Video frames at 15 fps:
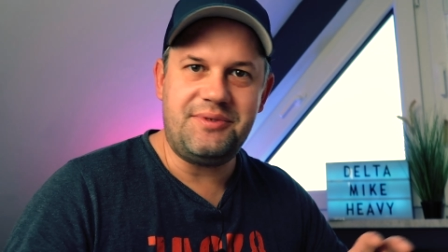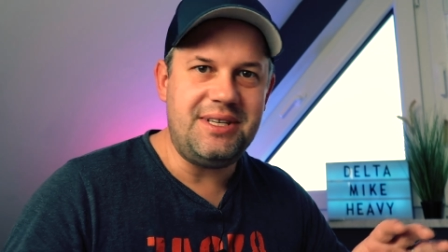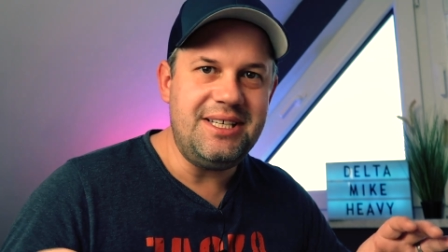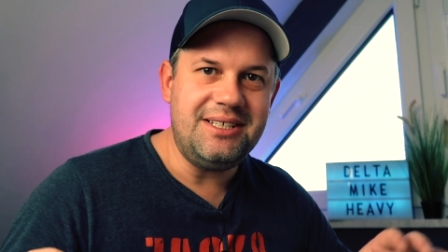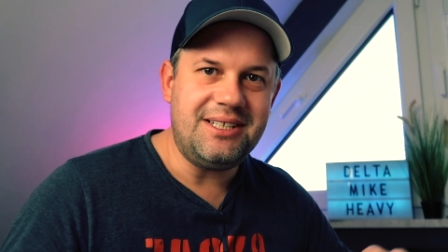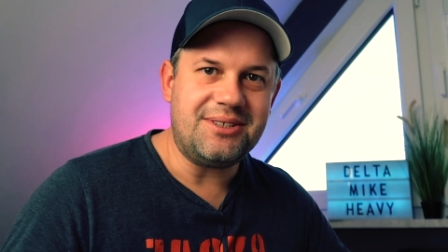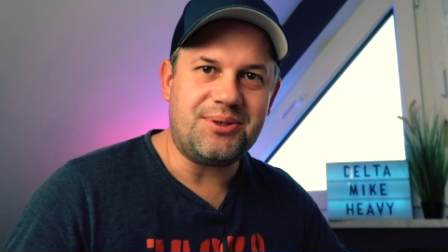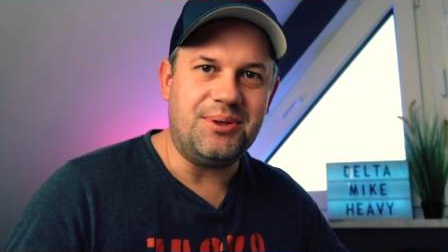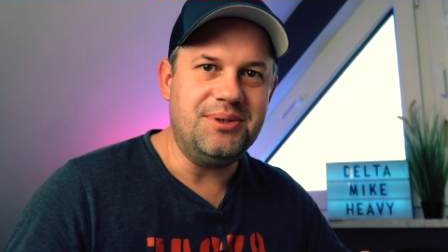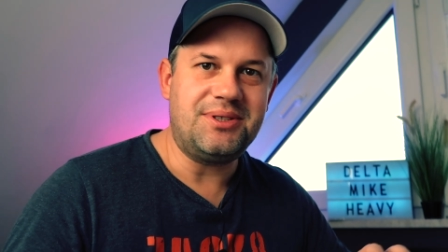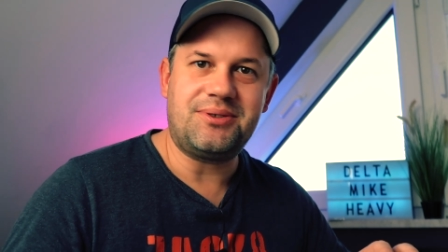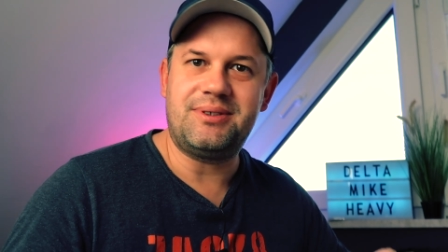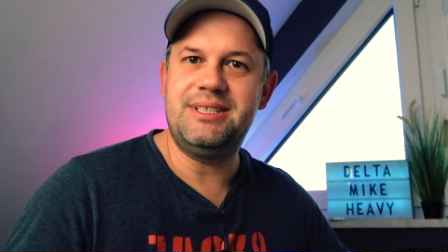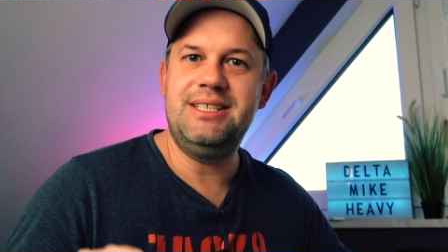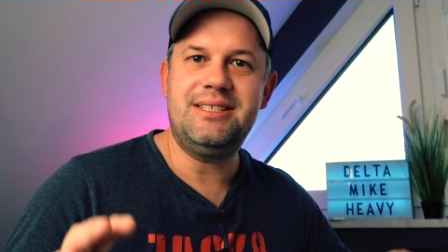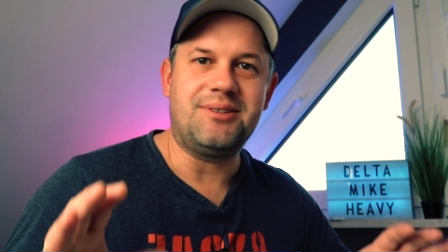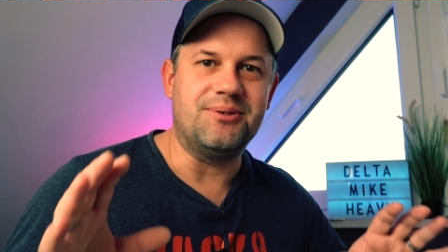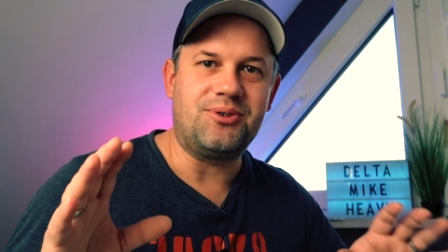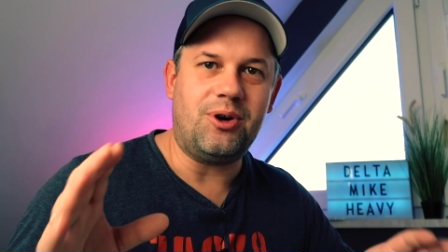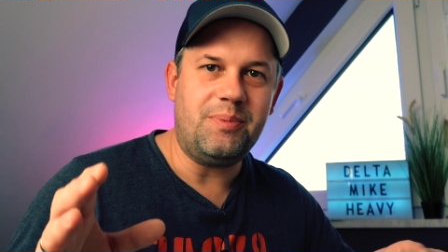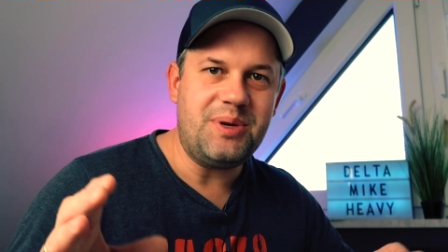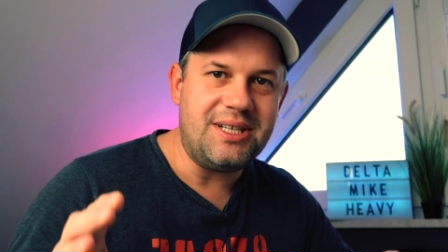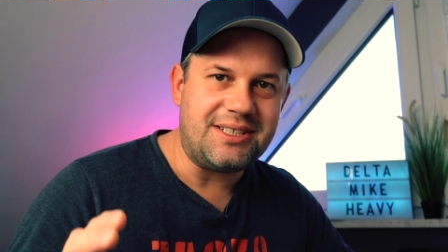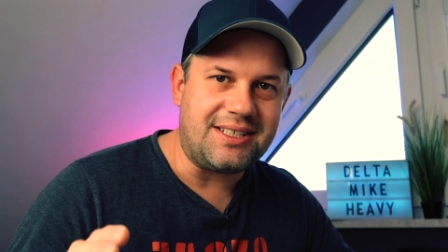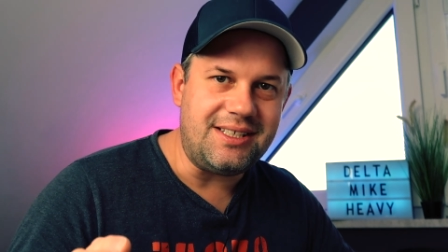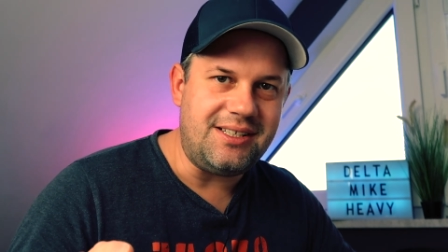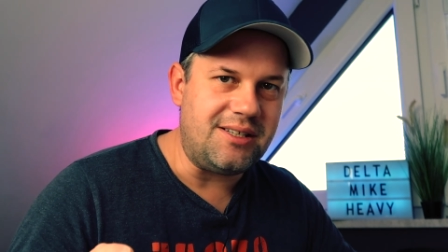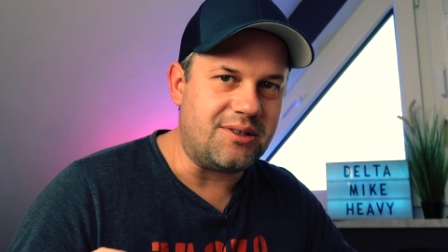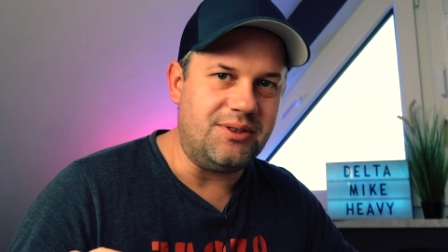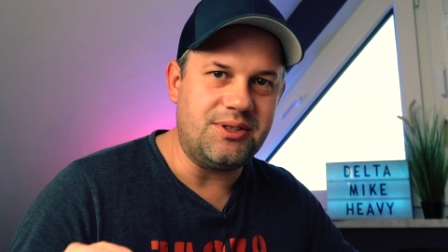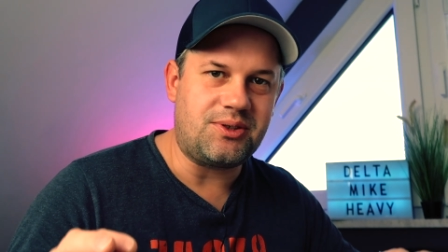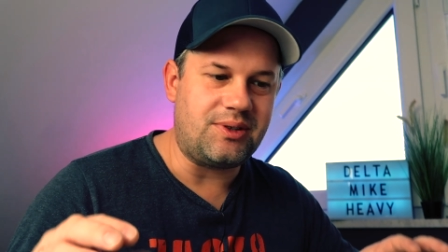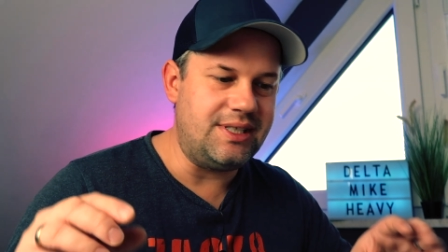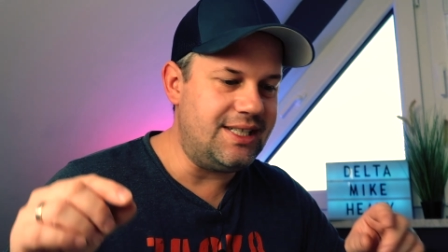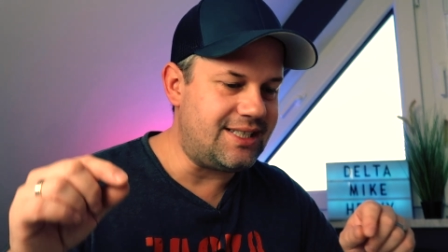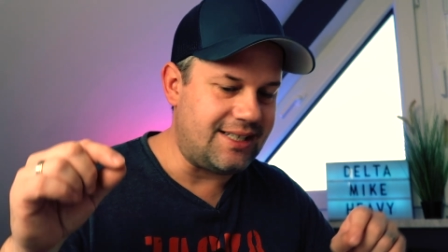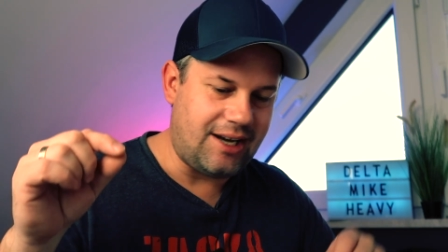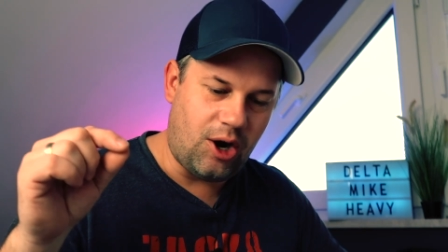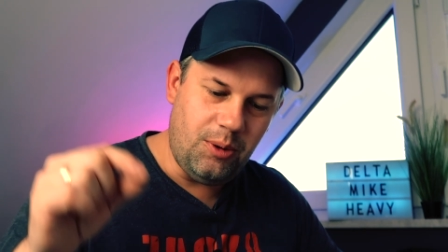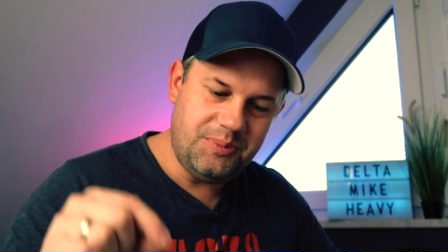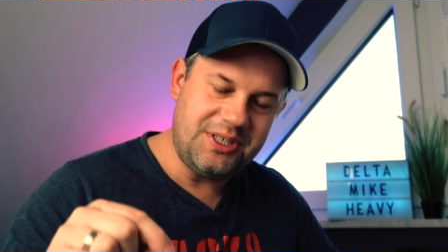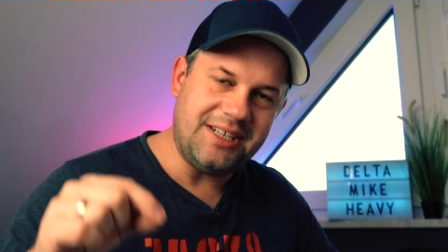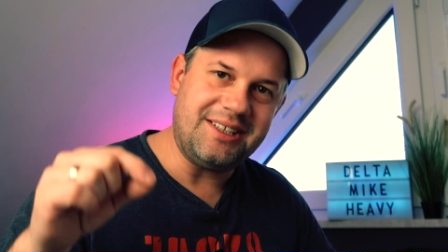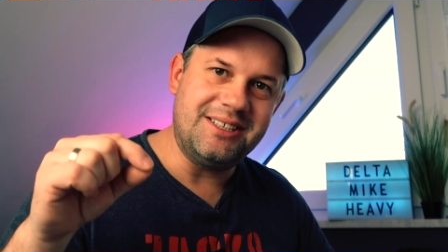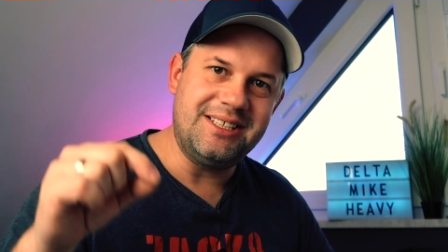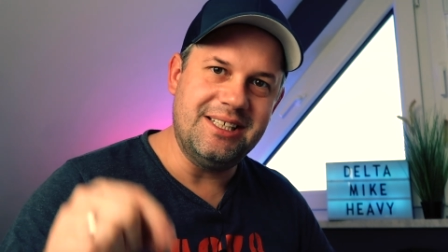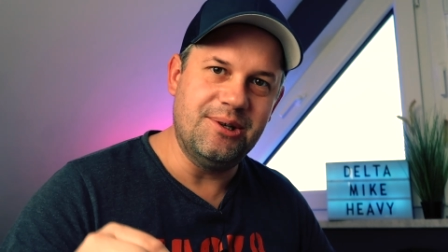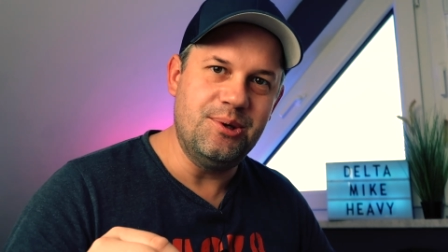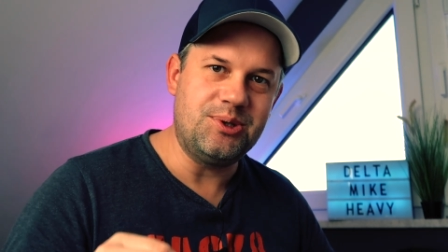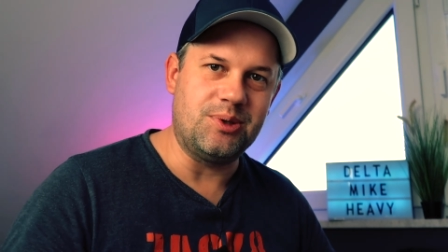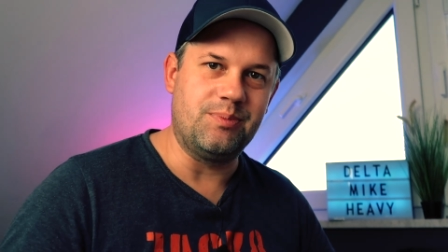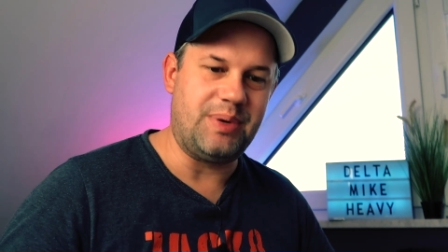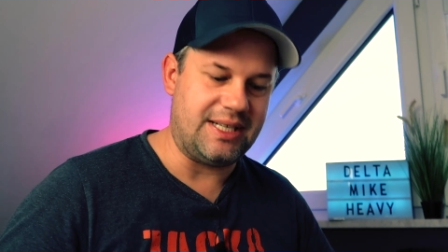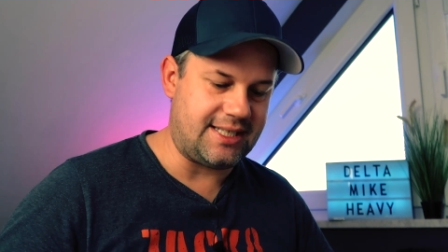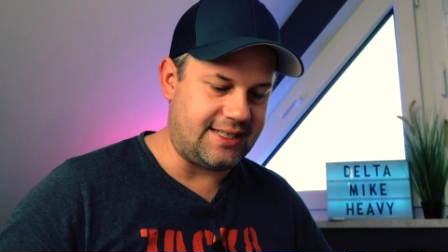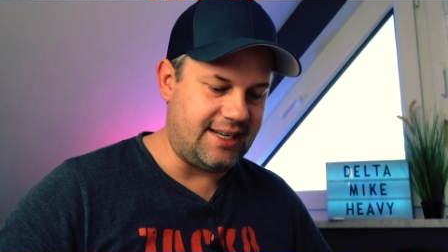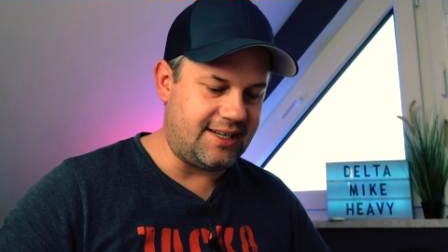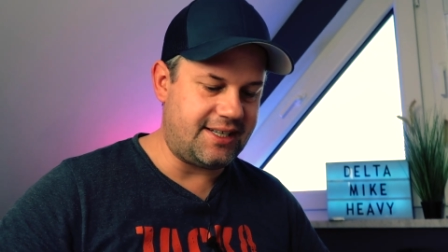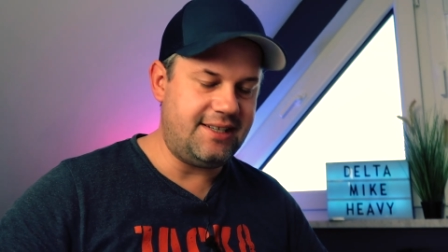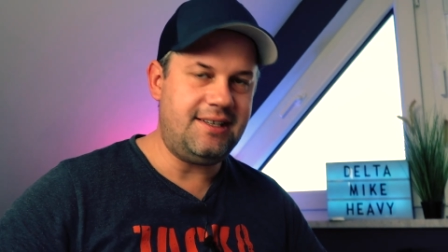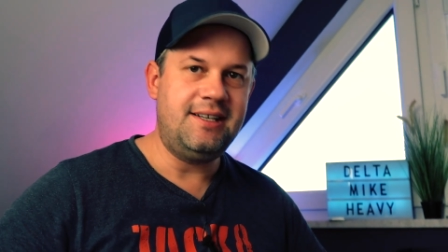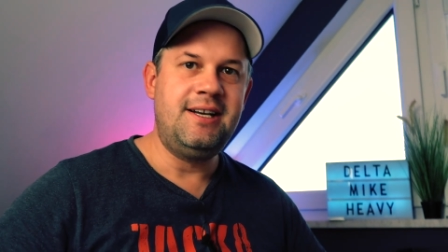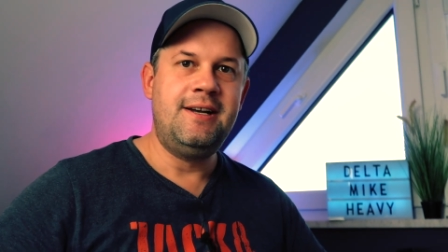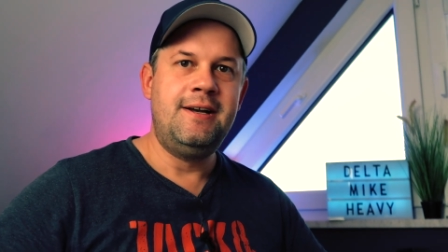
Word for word: wie ihr das konstruiert und ob ihr das richtig konstruiert. Hauptsache, die Lösung passt nachher.